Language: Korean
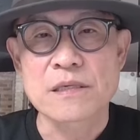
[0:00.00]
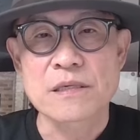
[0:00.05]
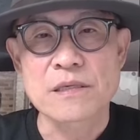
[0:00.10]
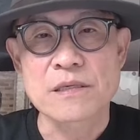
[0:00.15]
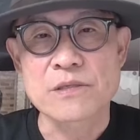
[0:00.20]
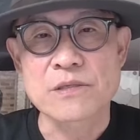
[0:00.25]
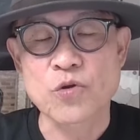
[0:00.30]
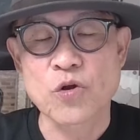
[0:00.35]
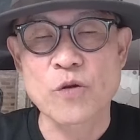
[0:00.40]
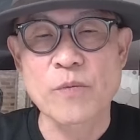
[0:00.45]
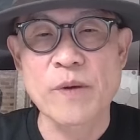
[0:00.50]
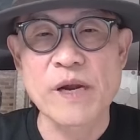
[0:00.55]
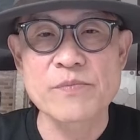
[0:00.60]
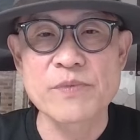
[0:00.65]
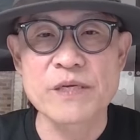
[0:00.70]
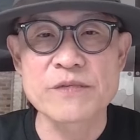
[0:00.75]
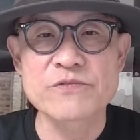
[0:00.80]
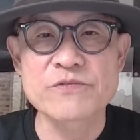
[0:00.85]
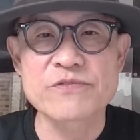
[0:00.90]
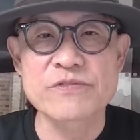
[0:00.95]
어, 돌발
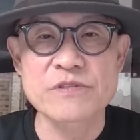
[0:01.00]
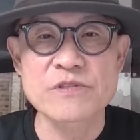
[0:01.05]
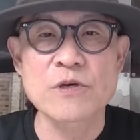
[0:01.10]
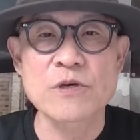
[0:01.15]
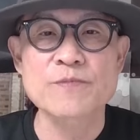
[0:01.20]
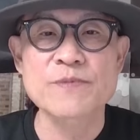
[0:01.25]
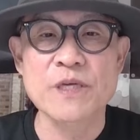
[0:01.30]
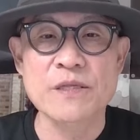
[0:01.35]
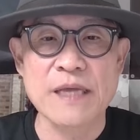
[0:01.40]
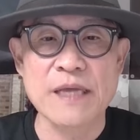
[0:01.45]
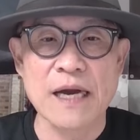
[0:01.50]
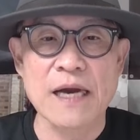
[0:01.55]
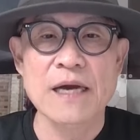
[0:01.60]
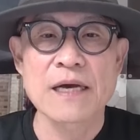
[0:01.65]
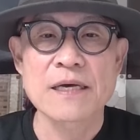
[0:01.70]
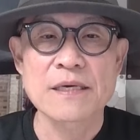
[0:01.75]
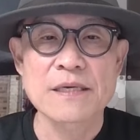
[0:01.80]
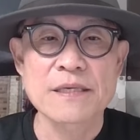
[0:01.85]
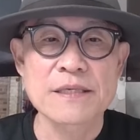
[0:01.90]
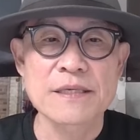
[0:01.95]
변수는 없었다
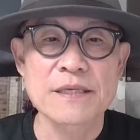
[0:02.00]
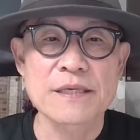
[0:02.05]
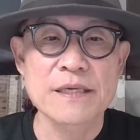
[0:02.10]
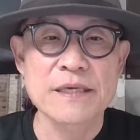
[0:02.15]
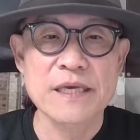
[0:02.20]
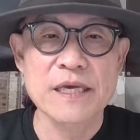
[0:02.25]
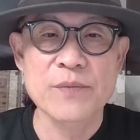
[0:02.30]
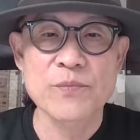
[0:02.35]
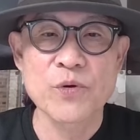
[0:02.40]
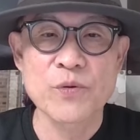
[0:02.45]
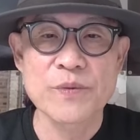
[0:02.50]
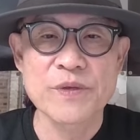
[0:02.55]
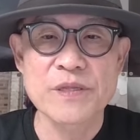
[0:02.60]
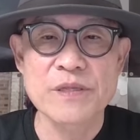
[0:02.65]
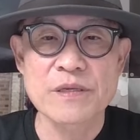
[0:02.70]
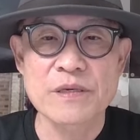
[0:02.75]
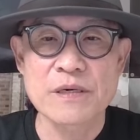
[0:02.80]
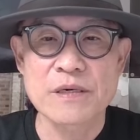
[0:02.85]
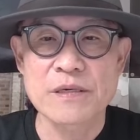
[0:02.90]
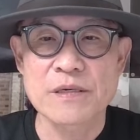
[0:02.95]
이렇게
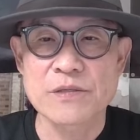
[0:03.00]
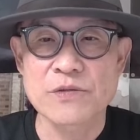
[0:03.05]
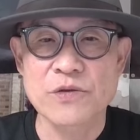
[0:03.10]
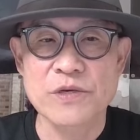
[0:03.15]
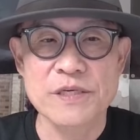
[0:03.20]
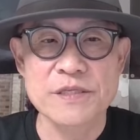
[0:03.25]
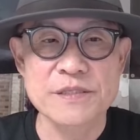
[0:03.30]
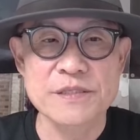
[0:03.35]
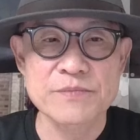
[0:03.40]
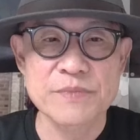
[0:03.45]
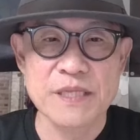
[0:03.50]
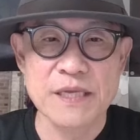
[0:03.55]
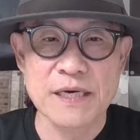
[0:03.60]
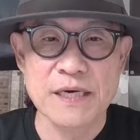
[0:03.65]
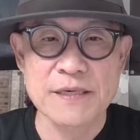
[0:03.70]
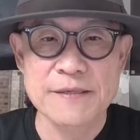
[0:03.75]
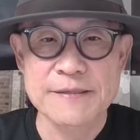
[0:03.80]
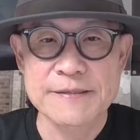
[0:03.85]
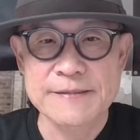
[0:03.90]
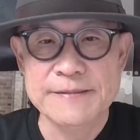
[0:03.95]
보면 어, 되겠습니다.
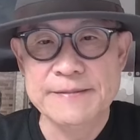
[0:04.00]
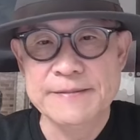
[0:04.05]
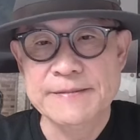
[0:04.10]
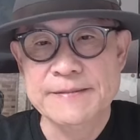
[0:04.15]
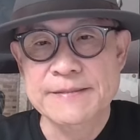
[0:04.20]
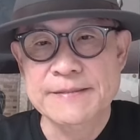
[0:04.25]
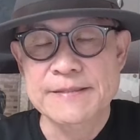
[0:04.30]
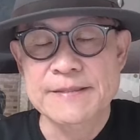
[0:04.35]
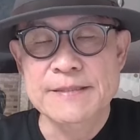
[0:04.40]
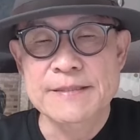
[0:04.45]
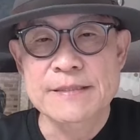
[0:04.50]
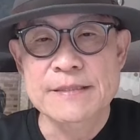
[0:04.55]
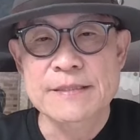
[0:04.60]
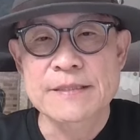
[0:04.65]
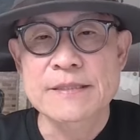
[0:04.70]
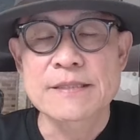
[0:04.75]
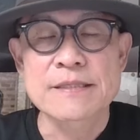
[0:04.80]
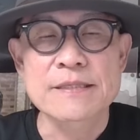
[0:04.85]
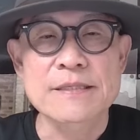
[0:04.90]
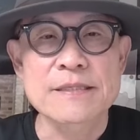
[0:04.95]

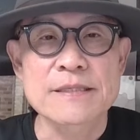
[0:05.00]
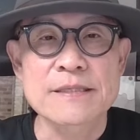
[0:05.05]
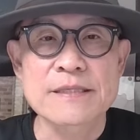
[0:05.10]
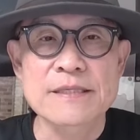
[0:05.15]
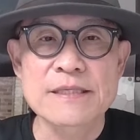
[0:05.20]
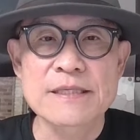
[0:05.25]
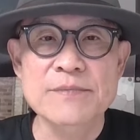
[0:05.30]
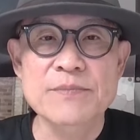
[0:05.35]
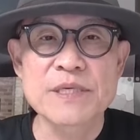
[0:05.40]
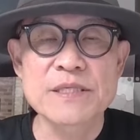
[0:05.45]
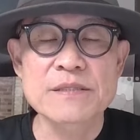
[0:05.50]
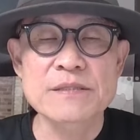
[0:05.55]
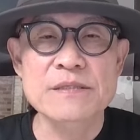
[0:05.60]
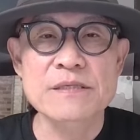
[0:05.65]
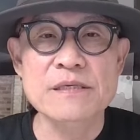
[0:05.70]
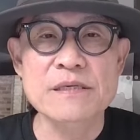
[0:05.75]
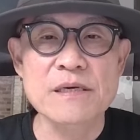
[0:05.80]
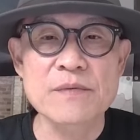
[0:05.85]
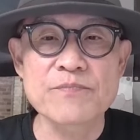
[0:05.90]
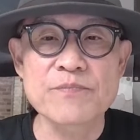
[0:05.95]
어, 이번
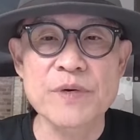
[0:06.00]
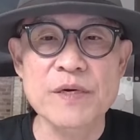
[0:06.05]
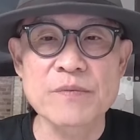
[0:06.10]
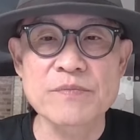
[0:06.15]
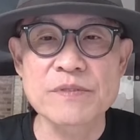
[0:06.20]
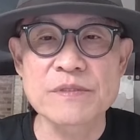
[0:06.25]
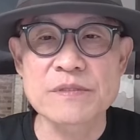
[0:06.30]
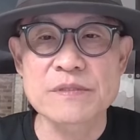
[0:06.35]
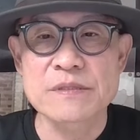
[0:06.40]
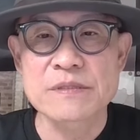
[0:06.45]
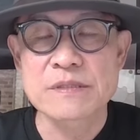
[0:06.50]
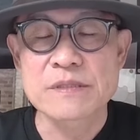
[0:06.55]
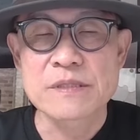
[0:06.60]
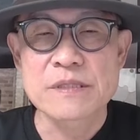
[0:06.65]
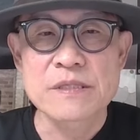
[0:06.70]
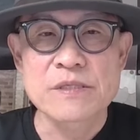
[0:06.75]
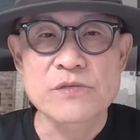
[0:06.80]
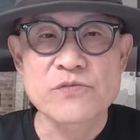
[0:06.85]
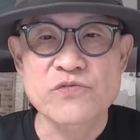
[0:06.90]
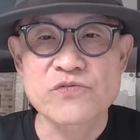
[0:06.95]
특검법은
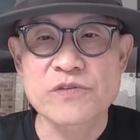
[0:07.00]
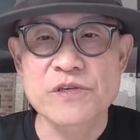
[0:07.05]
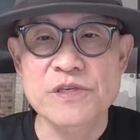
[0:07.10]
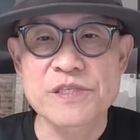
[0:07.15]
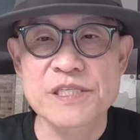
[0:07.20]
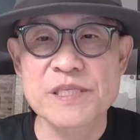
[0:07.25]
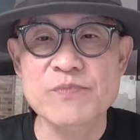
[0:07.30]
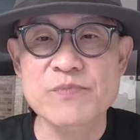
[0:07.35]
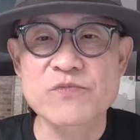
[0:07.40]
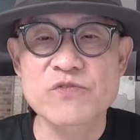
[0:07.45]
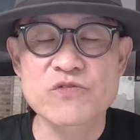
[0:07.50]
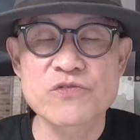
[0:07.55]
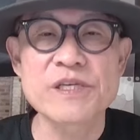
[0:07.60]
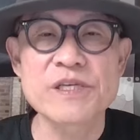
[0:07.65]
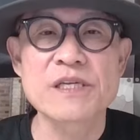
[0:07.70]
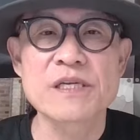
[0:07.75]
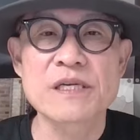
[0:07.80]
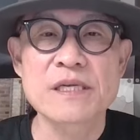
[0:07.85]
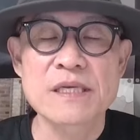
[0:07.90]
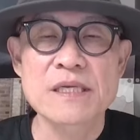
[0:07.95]
9월
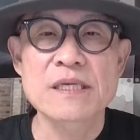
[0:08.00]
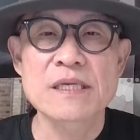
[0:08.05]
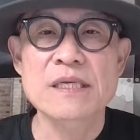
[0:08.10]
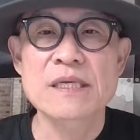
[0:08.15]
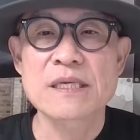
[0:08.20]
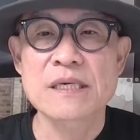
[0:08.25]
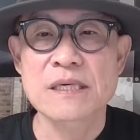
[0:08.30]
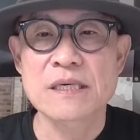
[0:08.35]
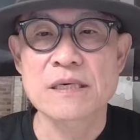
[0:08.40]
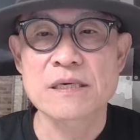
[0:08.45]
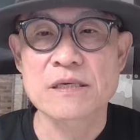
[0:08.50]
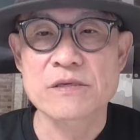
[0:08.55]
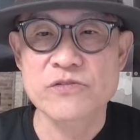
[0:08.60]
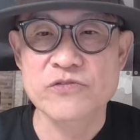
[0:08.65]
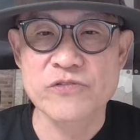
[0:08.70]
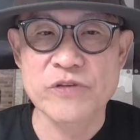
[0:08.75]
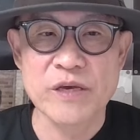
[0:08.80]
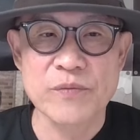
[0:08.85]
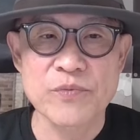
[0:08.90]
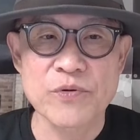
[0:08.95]
19일 어,
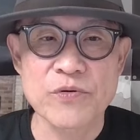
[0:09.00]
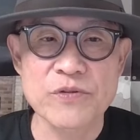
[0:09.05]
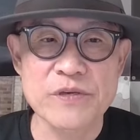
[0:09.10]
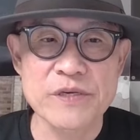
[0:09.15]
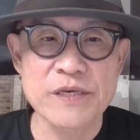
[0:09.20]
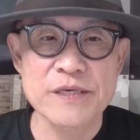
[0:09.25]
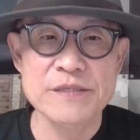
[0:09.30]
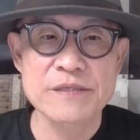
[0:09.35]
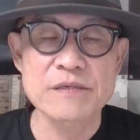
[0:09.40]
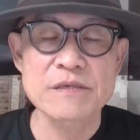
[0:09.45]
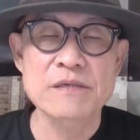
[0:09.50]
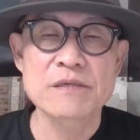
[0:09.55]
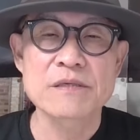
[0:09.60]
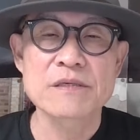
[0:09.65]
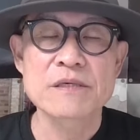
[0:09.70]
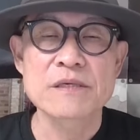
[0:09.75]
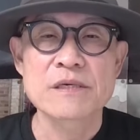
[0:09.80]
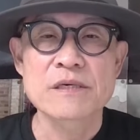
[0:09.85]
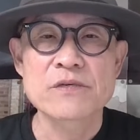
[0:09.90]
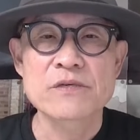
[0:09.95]
국회 본회의에서
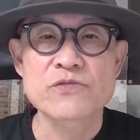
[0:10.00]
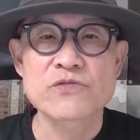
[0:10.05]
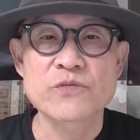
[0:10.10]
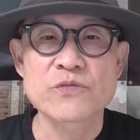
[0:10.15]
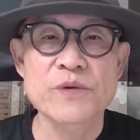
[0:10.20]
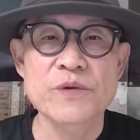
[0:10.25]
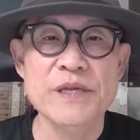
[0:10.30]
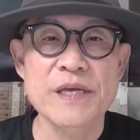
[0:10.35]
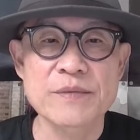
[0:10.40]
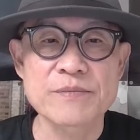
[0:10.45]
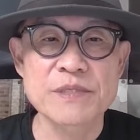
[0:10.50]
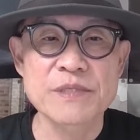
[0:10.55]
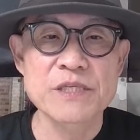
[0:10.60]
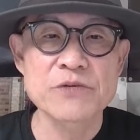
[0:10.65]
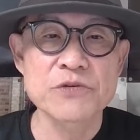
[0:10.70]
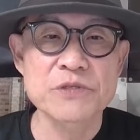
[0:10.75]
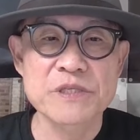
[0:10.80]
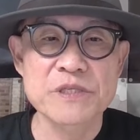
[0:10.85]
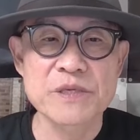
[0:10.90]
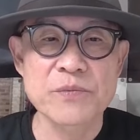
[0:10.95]
국민의힘
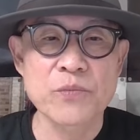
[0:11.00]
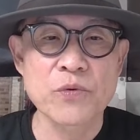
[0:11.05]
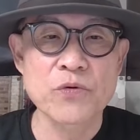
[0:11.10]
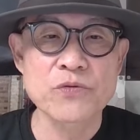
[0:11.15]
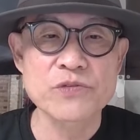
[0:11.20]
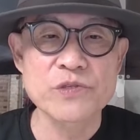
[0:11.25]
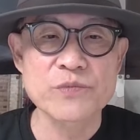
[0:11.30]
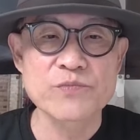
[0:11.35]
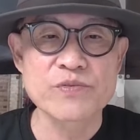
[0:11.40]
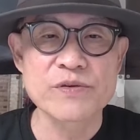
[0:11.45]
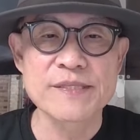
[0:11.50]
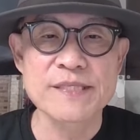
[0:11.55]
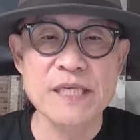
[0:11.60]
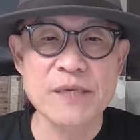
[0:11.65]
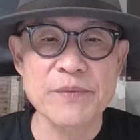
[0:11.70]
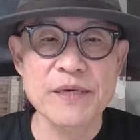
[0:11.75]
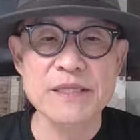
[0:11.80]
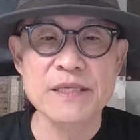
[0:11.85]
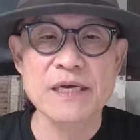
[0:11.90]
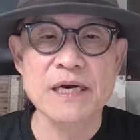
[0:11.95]
의원들이 모두
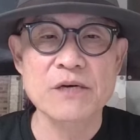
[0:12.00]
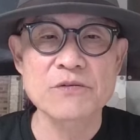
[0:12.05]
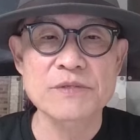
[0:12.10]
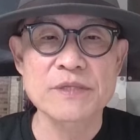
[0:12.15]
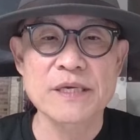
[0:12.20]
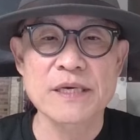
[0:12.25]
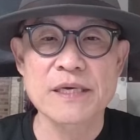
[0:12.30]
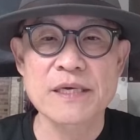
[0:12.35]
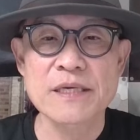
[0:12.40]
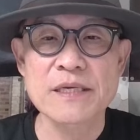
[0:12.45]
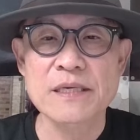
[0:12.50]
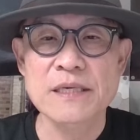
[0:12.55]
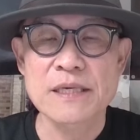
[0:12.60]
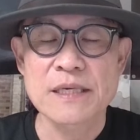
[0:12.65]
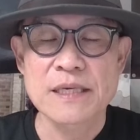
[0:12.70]
불참한 가운데